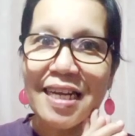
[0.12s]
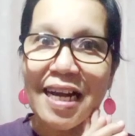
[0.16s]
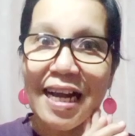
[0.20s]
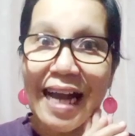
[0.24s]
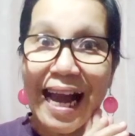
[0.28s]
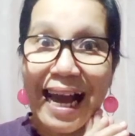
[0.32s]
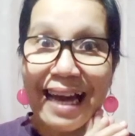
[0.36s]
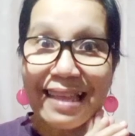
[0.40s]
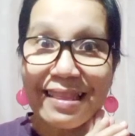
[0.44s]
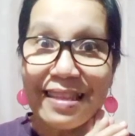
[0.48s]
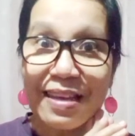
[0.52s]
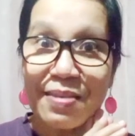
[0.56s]
ang
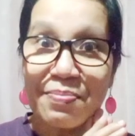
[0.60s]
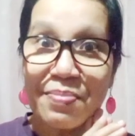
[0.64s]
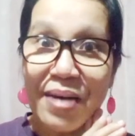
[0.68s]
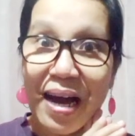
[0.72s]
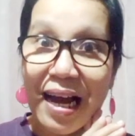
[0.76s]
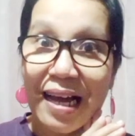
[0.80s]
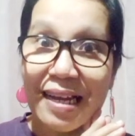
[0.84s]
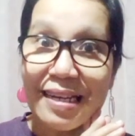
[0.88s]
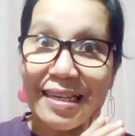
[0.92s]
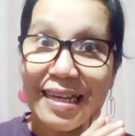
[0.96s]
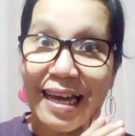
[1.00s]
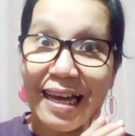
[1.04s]
ating
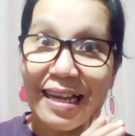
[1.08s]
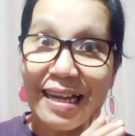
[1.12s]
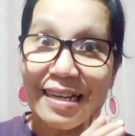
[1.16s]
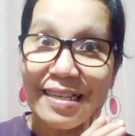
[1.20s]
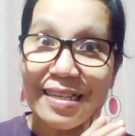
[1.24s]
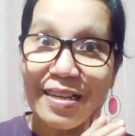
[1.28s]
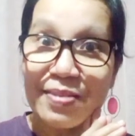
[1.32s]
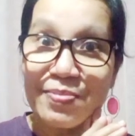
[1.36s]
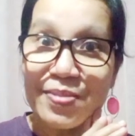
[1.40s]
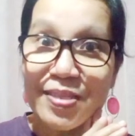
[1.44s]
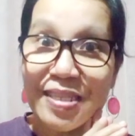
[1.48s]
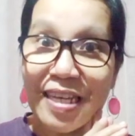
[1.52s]
mahal na
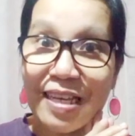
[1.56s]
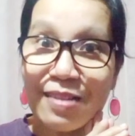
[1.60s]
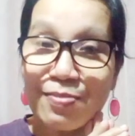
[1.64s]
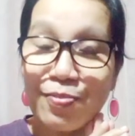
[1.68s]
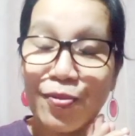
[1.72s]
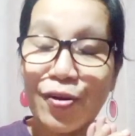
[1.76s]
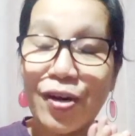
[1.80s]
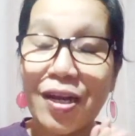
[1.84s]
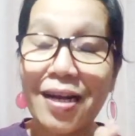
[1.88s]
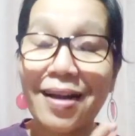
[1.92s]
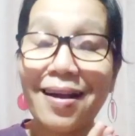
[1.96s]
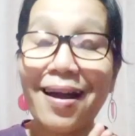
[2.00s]
Aldab sa
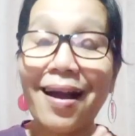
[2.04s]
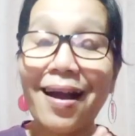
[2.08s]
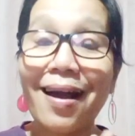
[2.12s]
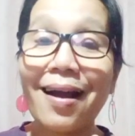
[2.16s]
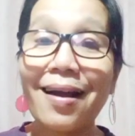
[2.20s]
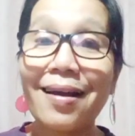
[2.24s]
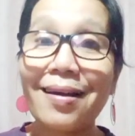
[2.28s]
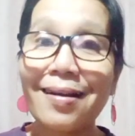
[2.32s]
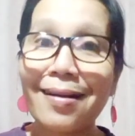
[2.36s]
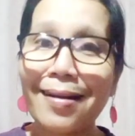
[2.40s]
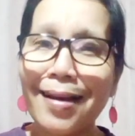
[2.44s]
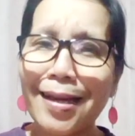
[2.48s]

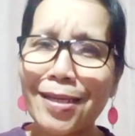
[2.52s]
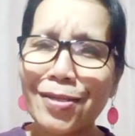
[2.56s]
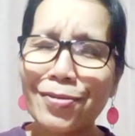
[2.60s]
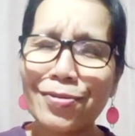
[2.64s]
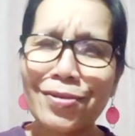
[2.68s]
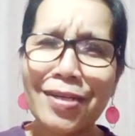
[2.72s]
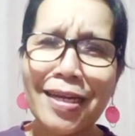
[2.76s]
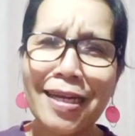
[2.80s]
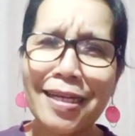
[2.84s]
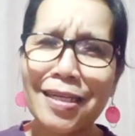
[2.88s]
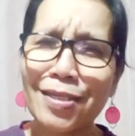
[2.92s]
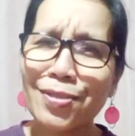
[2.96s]
Itbulaga.
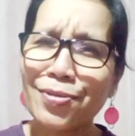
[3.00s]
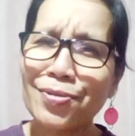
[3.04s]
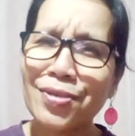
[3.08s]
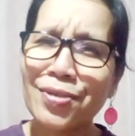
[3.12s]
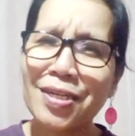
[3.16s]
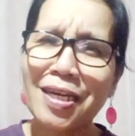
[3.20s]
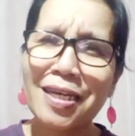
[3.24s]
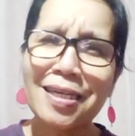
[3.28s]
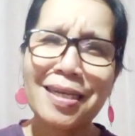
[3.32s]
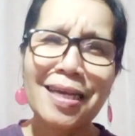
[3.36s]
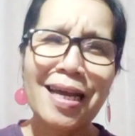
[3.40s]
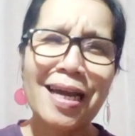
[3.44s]
Ngayon lang ito
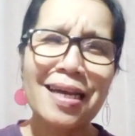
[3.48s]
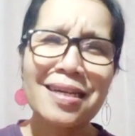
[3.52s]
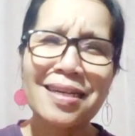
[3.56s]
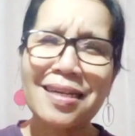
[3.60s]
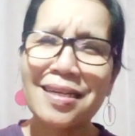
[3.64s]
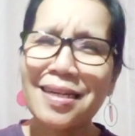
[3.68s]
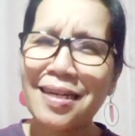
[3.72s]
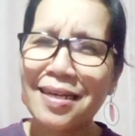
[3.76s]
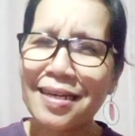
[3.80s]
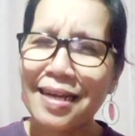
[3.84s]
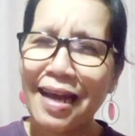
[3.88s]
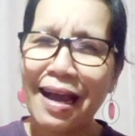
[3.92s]
nangyari
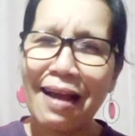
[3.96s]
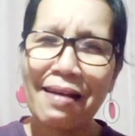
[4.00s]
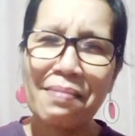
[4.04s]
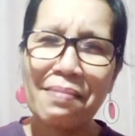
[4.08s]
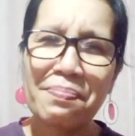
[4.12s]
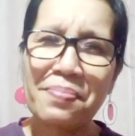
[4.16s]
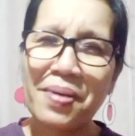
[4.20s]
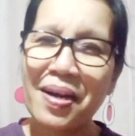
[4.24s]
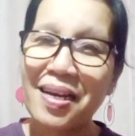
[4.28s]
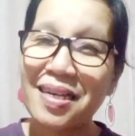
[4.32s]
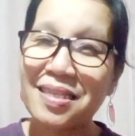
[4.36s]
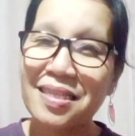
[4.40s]
na
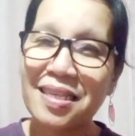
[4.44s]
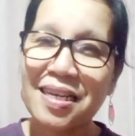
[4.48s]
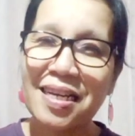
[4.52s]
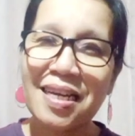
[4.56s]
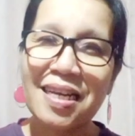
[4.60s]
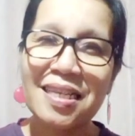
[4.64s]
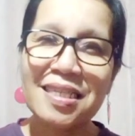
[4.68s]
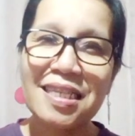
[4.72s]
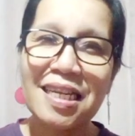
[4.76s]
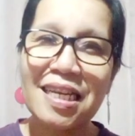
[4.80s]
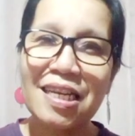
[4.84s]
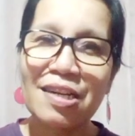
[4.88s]

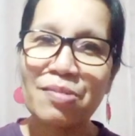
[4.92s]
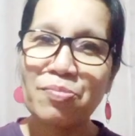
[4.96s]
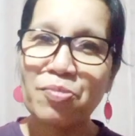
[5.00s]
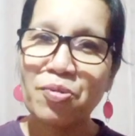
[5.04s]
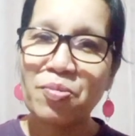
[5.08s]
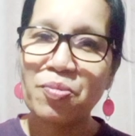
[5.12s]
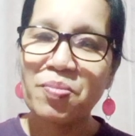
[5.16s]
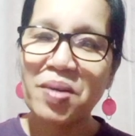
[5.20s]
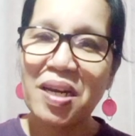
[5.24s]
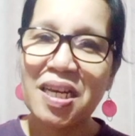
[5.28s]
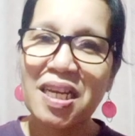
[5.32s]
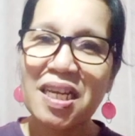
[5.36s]
napakatagal nilang
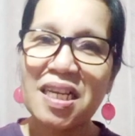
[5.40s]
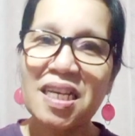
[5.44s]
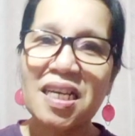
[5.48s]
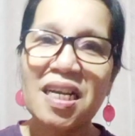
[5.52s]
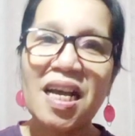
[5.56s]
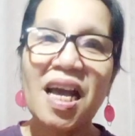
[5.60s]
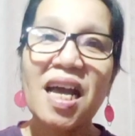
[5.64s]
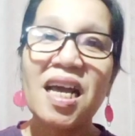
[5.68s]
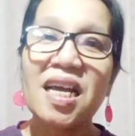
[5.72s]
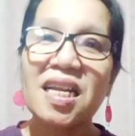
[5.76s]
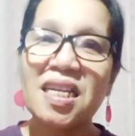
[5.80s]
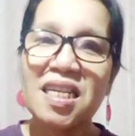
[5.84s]
bumalik,
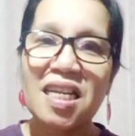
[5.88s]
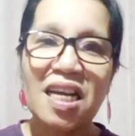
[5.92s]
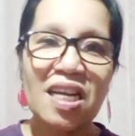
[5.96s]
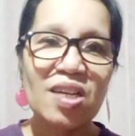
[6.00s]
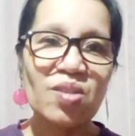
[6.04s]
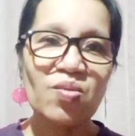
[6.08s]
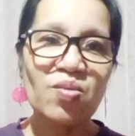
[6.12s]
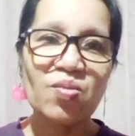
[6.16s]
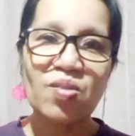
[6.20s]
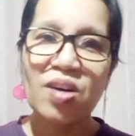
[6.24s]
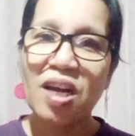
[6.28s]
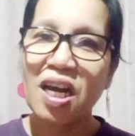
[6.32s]

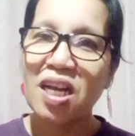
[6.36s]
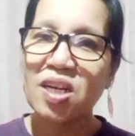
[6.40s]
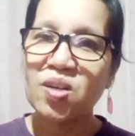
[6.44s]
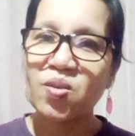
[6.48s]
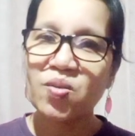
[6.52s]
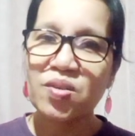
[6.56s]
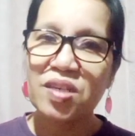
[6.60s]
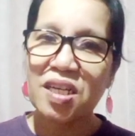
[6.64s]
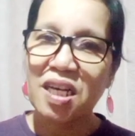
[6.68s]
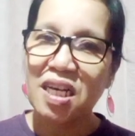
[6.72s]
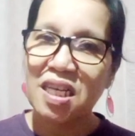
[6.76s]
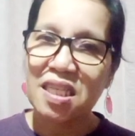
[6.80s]
lalong-lalo
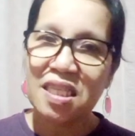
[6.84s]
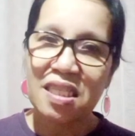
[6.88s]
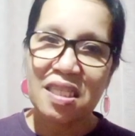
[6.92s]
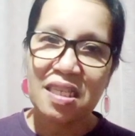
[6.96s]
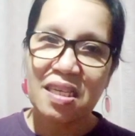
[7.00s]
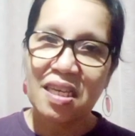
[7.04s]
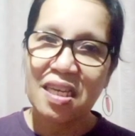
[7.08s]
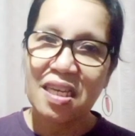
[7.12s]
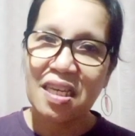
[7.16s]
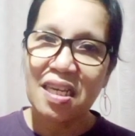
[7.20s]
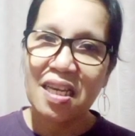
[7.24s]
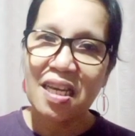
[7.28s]
na
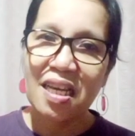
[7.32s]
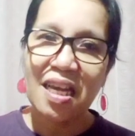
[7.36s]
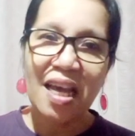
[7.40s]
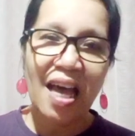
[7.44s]
si